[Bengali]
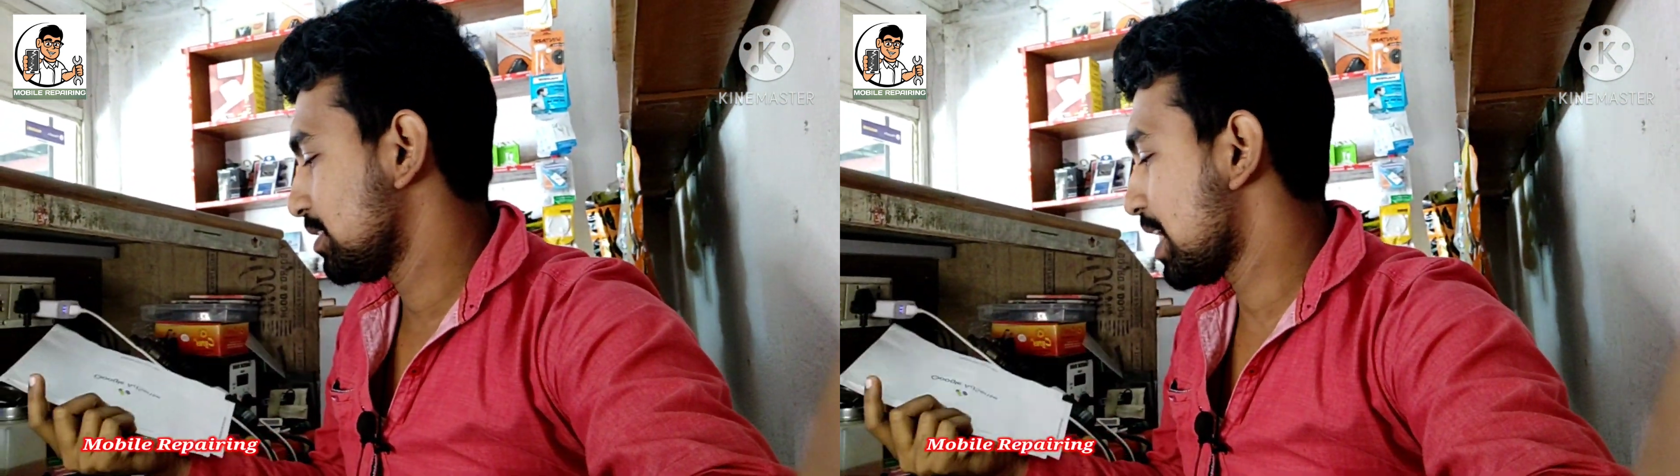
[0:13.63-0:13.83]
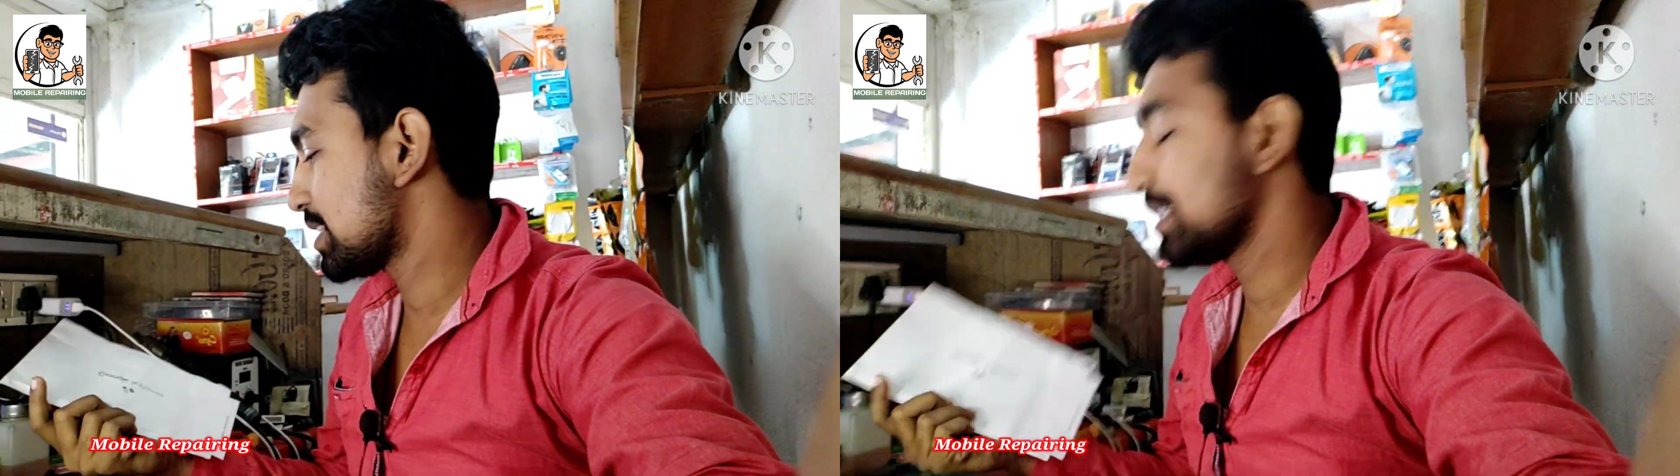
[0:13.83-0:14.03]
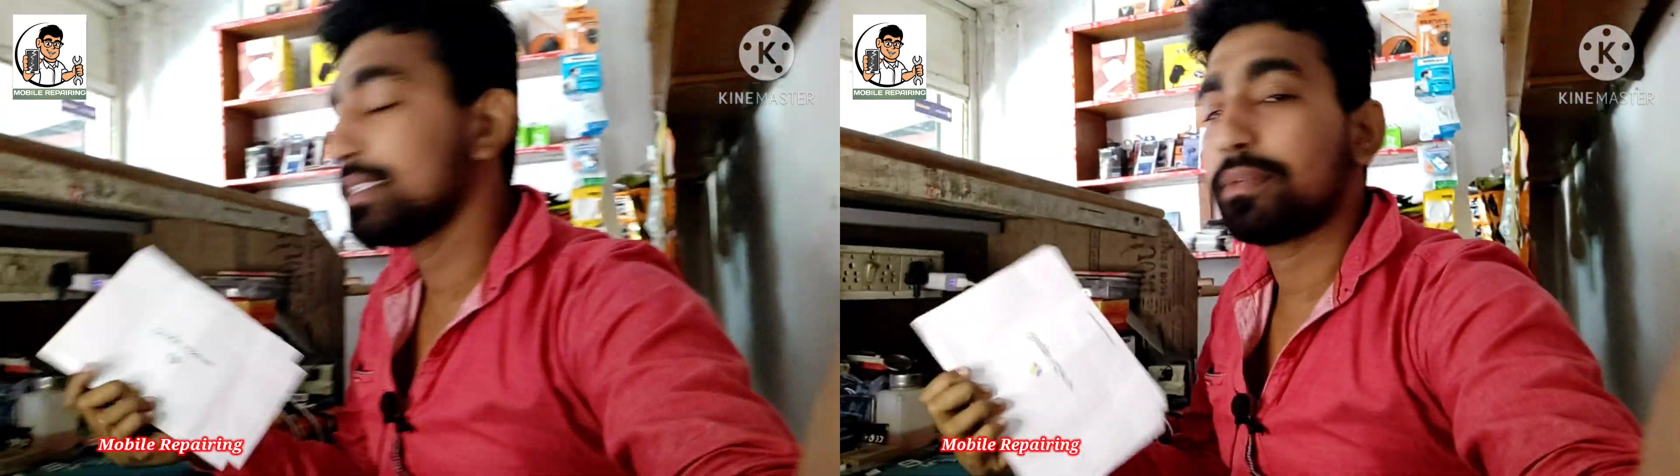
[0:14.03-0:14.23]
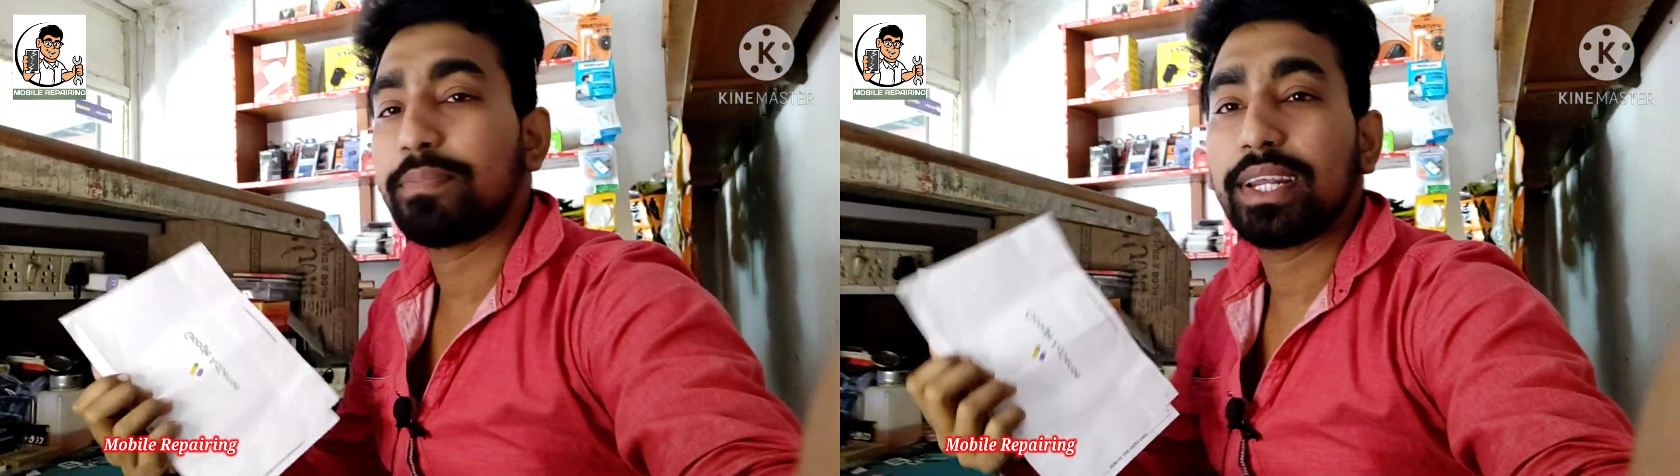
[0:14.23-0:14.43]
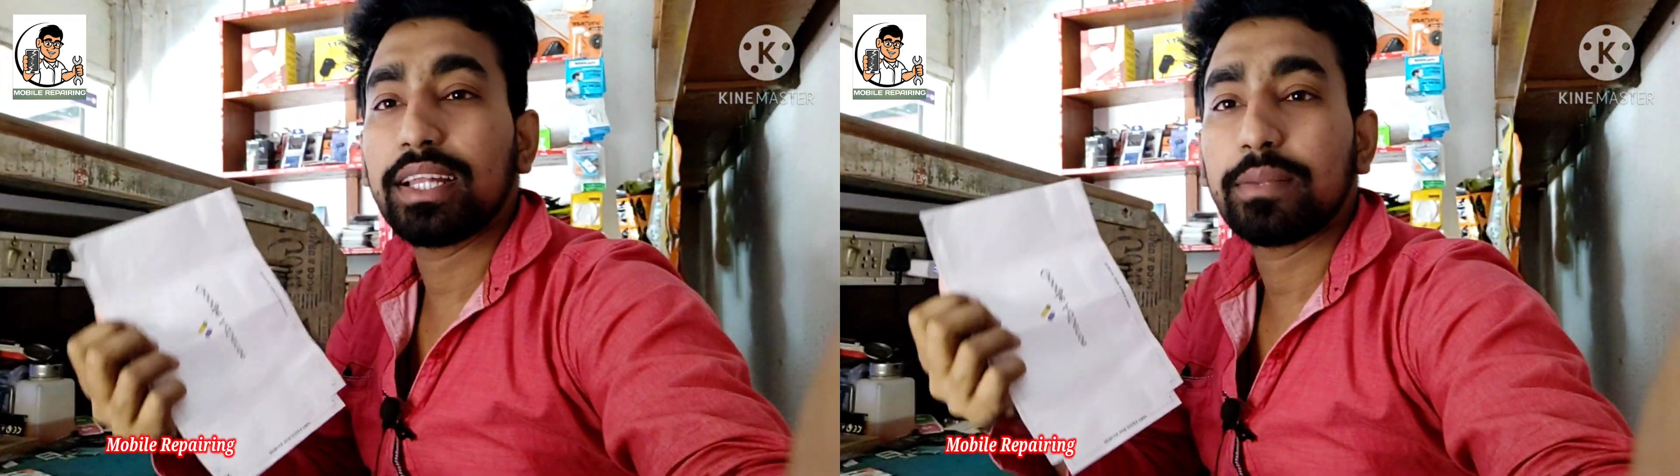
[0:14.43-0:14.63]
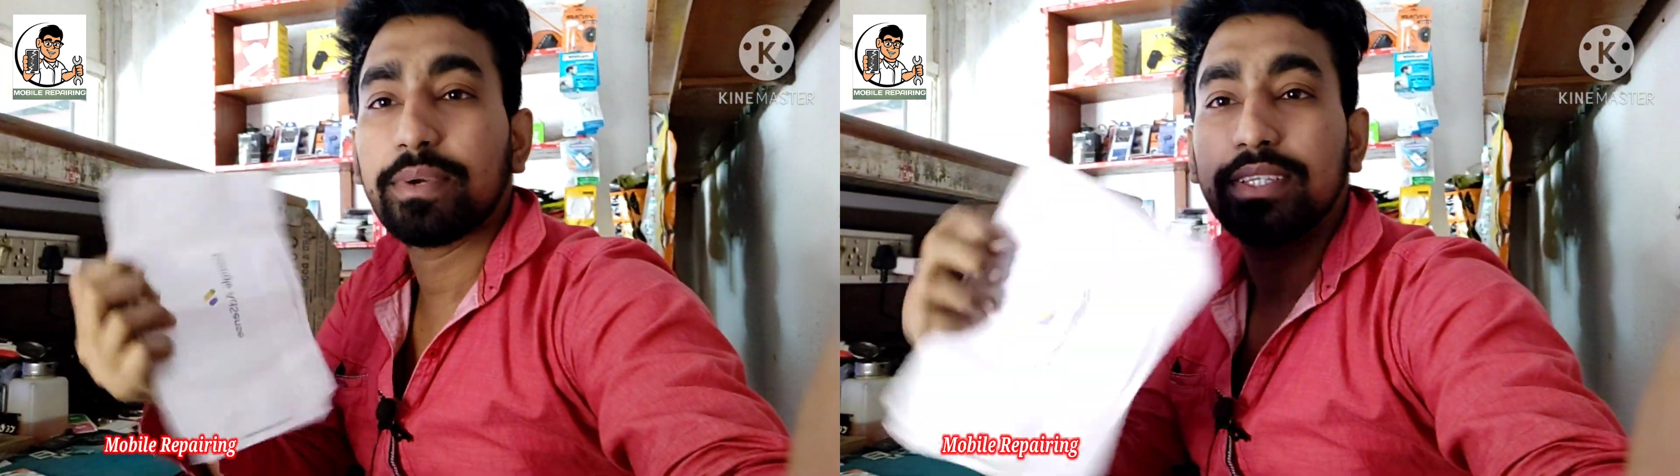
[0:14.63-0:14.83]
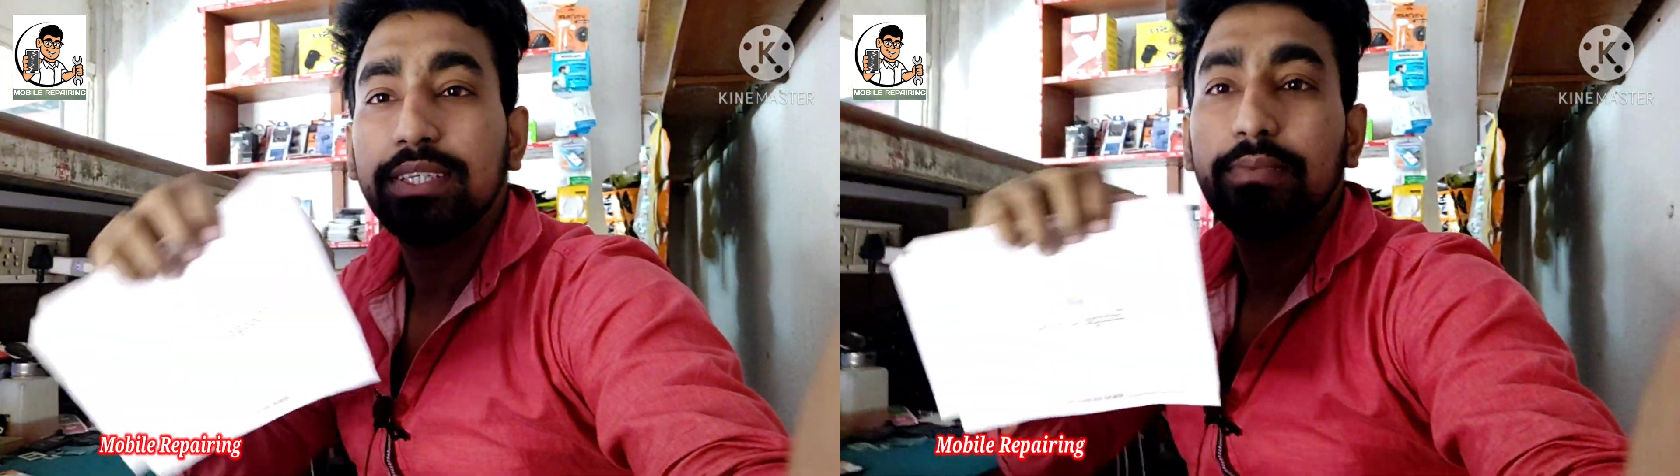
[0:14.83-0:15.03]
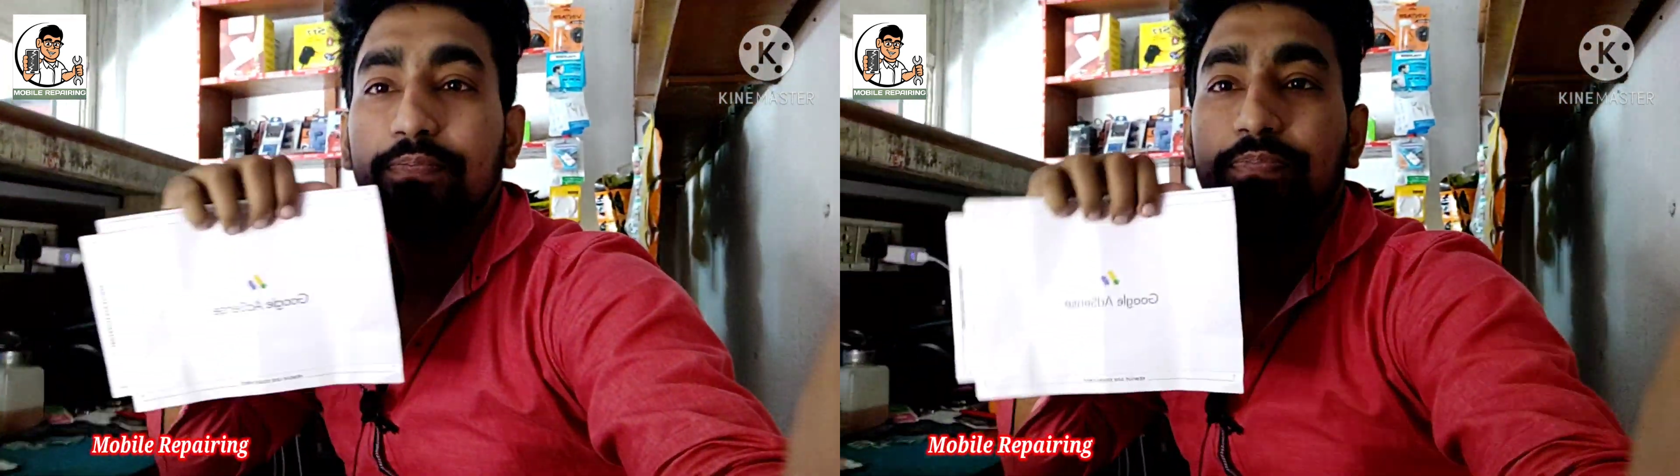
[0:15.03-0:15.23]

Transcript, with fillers: অ্যাডসেন্সের পিন হাতে পেয়েছি